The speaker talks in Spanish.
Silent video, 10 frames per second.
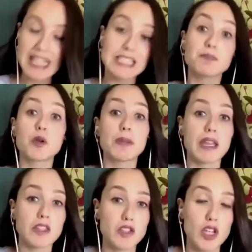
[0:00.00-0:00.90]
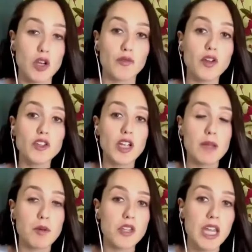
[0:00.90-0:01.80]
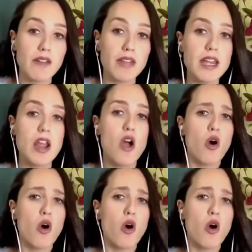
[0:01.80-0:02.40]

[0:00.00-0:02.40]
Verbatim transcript: expropiación de los fondos que podría haber,